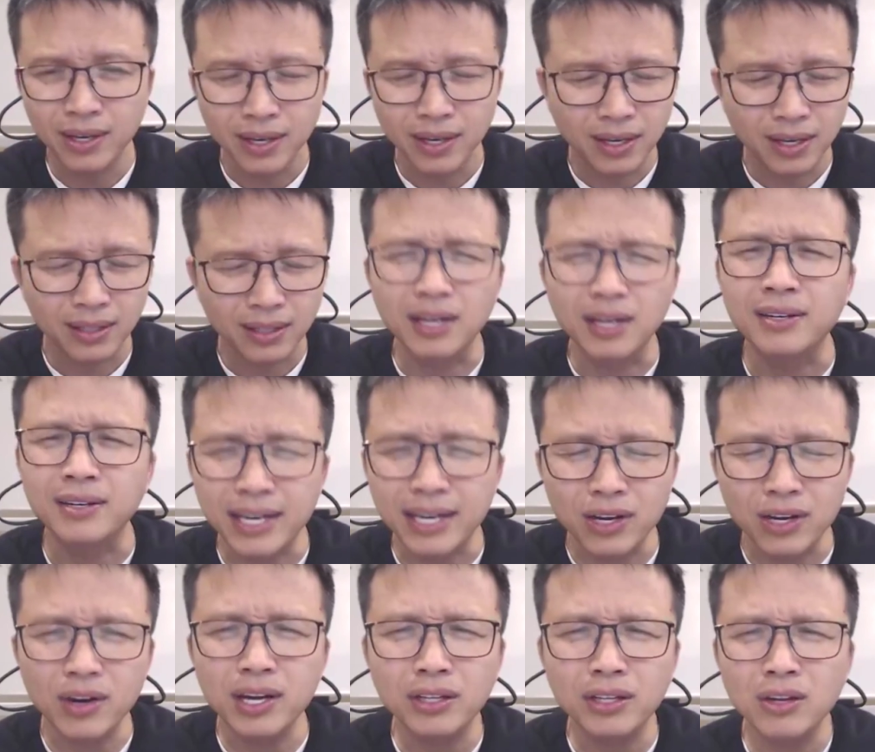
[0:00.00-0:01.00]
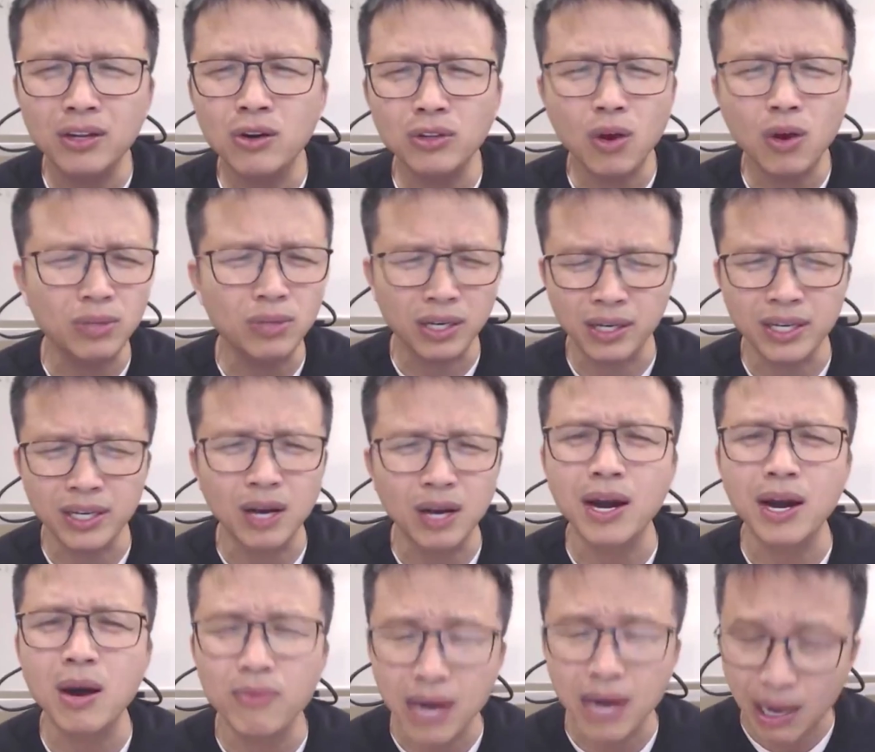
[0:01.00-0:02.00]
thực ra khi có kết nối tốt thì người chồng đã
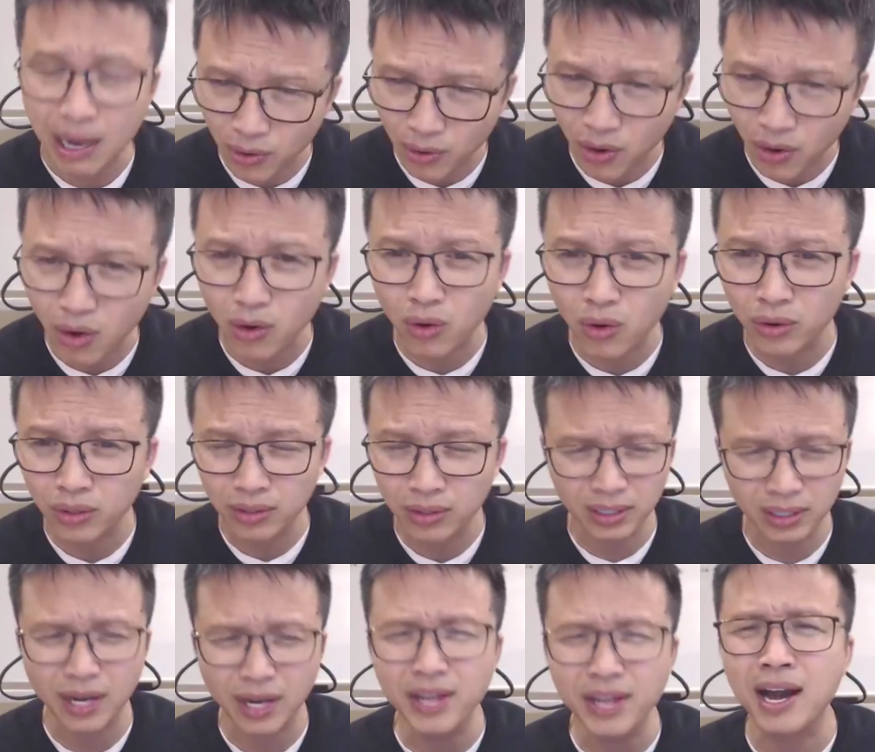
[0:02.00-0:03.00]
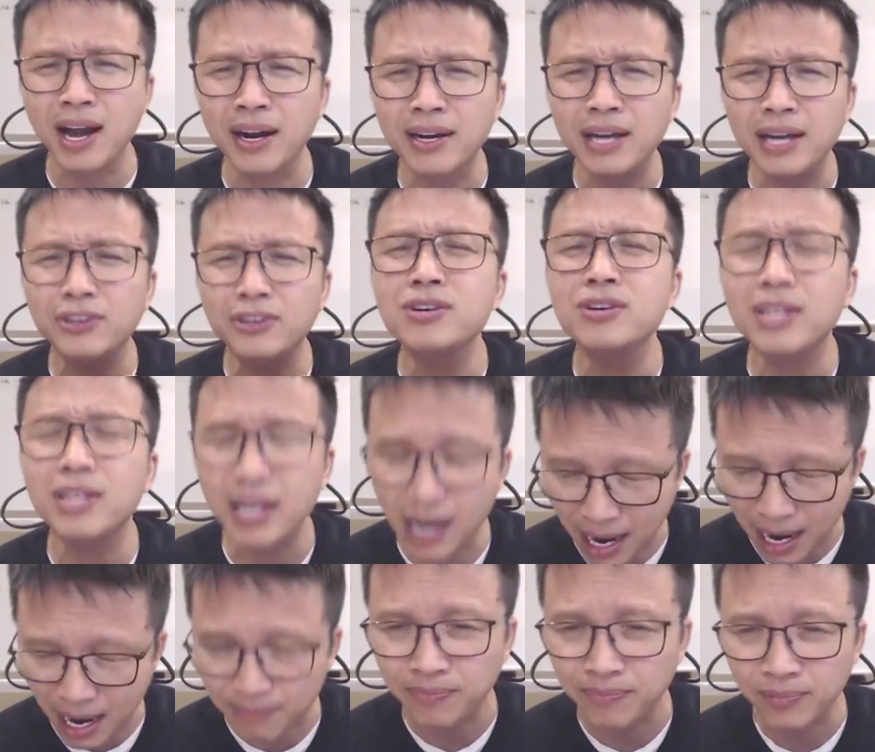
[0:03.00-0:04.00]
không làm điều đó rồi, người ta đã nhận ra trước khi làm.